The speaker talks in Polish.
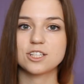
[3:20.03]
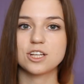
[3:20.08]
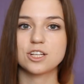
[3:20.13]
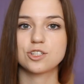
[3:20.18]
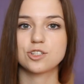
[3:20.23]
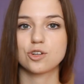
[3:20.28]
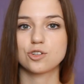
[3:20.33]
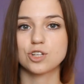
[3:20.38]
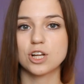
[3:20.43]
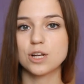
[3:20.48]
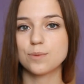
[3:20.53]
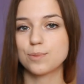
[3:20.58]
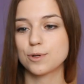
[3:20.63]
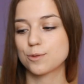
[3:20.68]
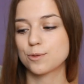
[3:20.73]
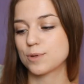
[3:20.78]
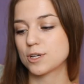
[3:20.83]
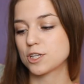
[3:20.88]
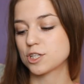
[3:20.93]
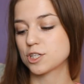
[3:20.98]
rzecz to żel
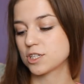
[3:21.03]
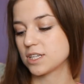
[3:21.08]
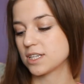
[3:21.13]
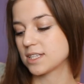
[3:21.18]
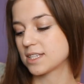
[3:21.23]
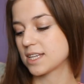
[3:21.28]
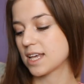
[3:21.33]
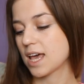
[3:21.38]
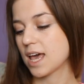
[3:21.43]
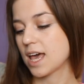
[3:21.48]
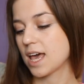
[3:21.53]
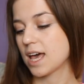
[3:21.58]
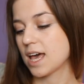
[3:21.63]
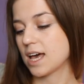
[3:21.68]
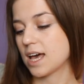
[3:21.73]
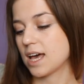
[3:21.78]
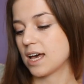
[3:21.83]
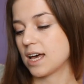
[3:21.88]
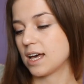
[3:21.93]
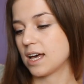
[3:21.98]
pod prysznic.
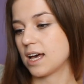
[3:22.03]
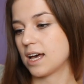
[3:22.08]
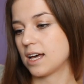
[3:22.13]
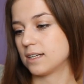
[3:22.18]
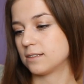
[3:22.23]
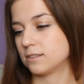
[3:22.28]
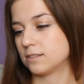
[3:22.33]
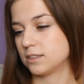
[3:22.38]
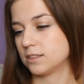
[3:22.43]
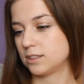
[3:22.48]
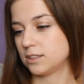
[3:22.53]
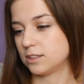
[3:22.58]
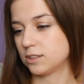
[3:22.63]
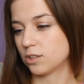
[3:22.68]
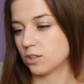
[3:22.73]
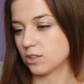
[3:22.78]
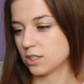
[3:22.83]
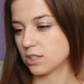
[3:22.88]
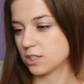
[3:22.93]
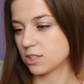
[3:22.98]
I
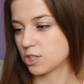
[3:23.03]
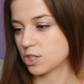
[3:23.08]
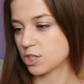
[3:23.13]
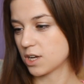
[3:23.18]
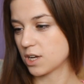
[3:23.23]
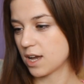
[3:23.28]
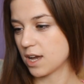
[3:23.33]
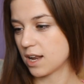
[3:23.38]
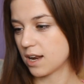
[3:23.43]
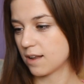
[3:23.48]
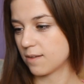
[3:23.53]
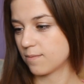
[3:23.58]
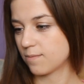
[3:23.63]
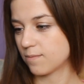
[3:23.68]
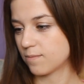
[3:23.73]
to jest żel